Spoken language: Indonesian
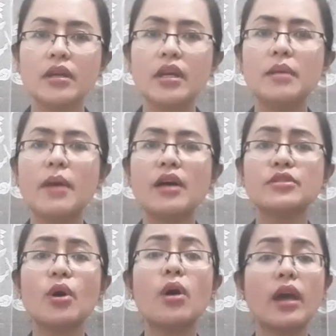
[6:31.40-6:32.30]

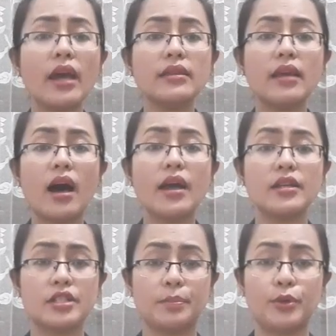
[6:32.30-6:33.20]
Ibas ogenta
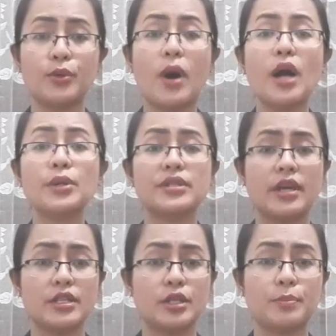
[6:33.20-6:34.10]
ayat sepuluh walu
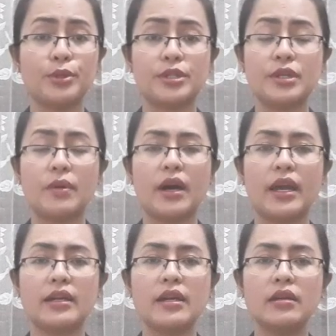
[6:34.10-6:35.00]
ayat 10 siwa
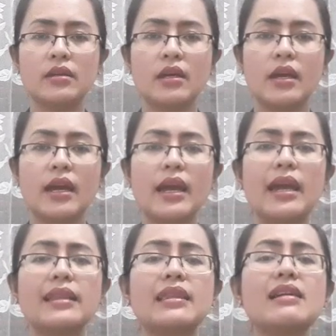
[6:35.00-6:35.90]
eda.
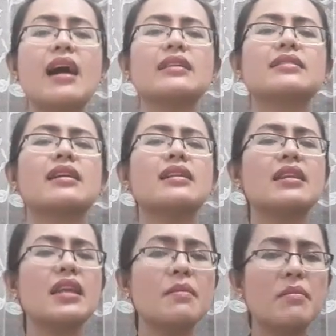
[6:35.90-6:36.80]

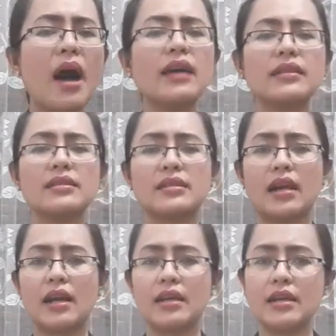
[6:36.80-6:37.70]
Itegaskan di bata
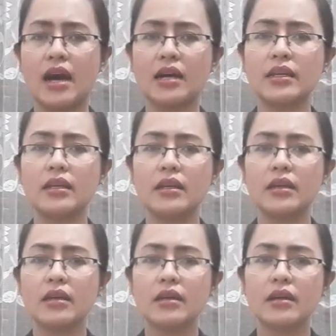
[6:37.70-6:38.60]
sekali nari.
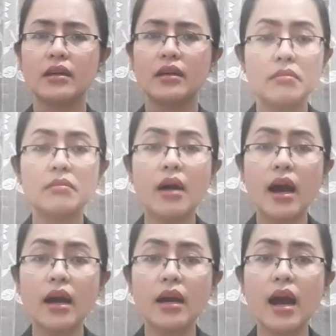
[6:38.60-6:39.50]

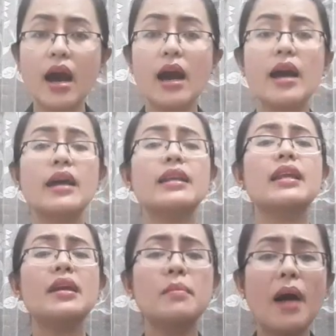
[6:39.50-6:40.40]
Maka
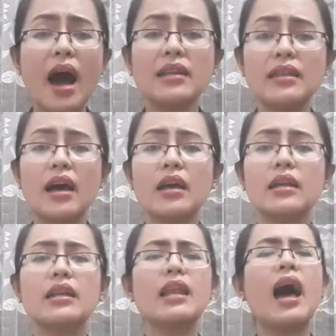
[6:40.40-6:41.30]
di bata
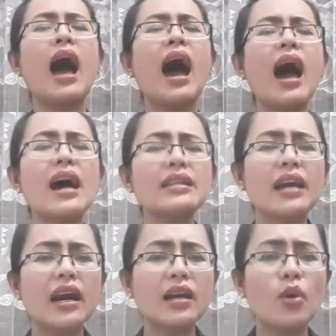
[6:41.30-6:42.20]
eh,
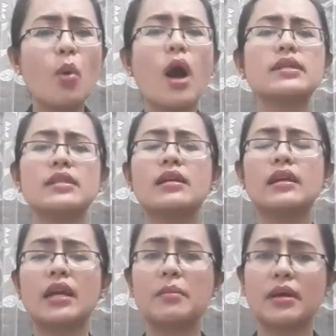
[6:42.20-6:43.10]
lahanya erkuasa
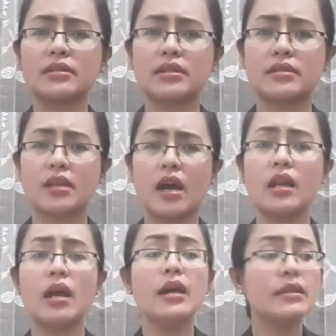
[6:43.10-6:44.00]
nandangi bangsa
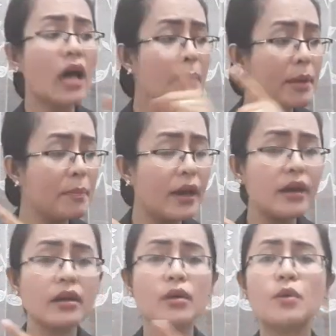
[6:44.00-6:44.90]
Israel. Tapi pe
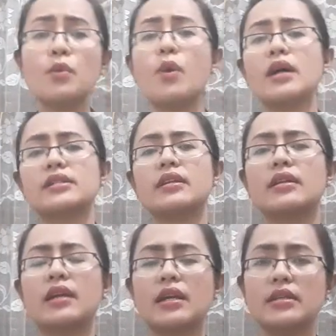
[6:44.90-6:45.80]
erkuasa
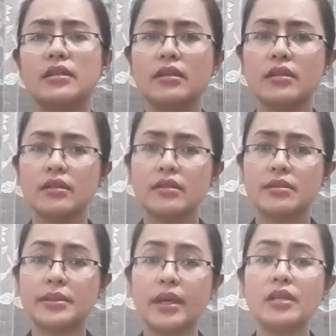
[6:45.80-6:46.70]
nandangi
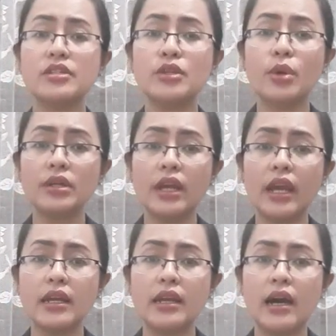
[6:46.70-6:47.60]
seisi
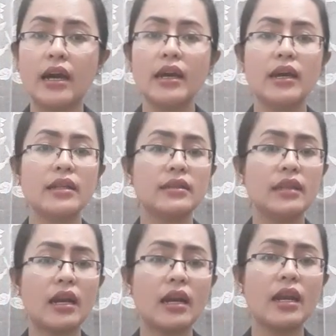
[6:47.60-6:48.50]
doni eda.
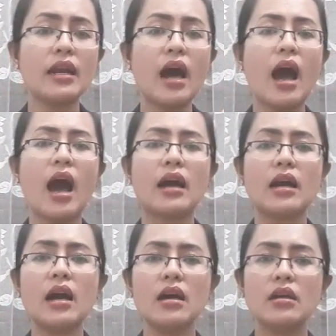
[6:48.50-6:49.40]
Terida
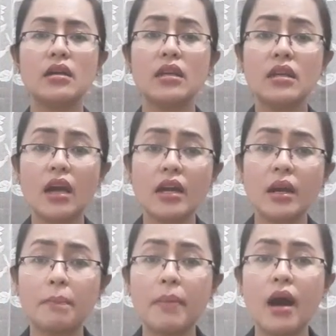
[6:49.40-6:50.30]
arah ia
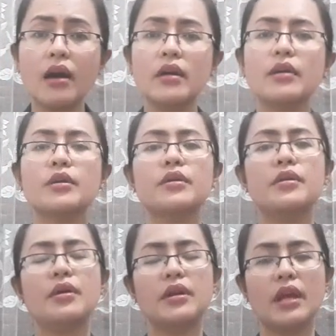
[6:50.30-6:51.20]
nepeng
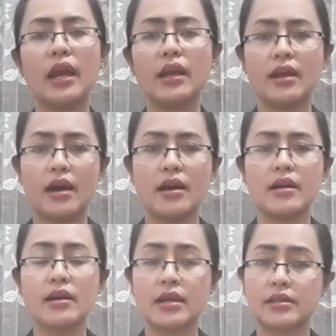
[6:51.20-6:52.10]
doni
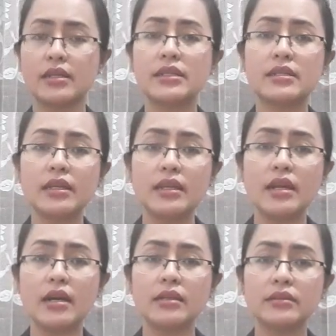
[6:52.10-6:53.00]
enda ras
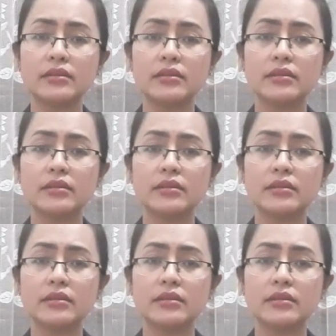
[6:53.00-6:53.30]
isina.